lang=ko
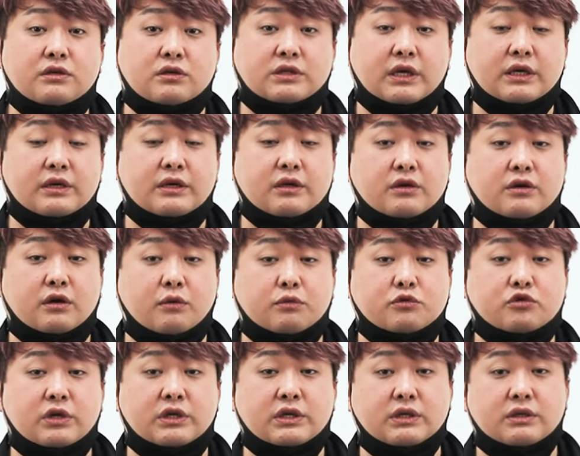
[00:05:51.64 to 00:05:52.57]
정찰기를
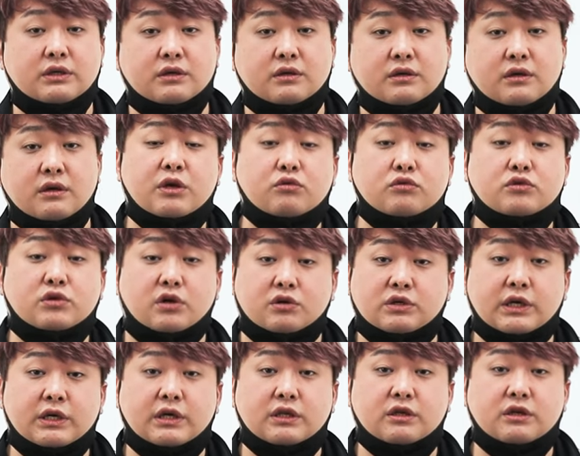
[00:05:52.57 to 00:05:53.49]
격추하는 등 미군
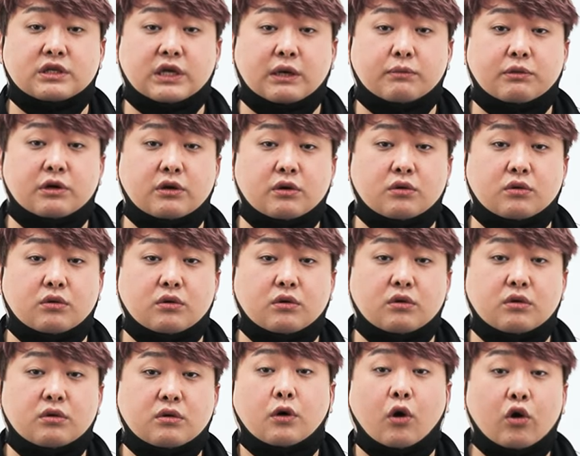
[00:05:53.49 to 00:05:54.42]
정찰기들을
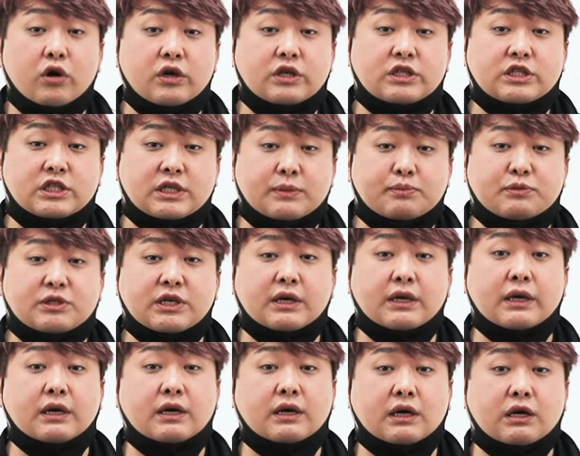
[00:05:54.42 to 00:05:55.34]
잡으려고 거의
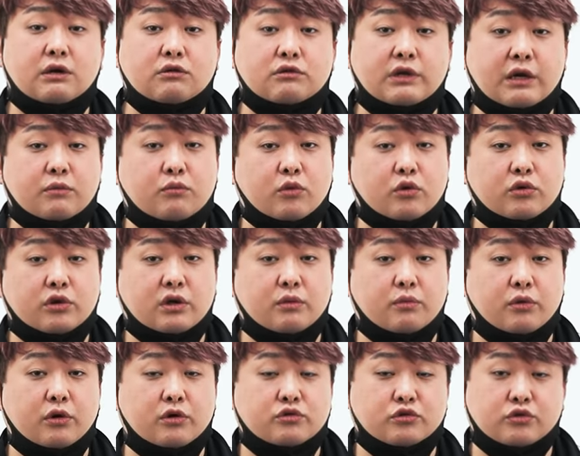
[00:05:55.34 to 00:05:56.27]
집착에 가까운 행보들을
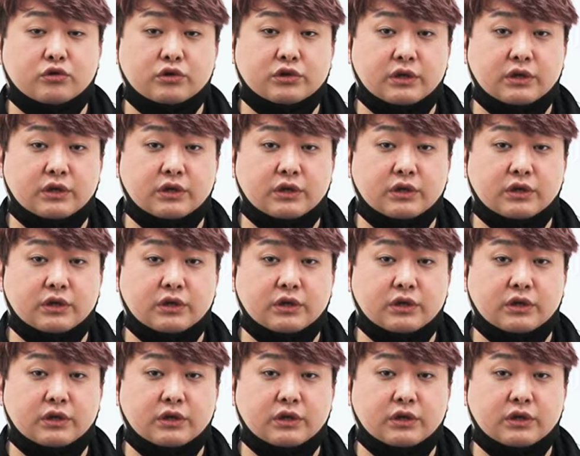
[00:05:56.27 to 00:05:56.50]
보여주고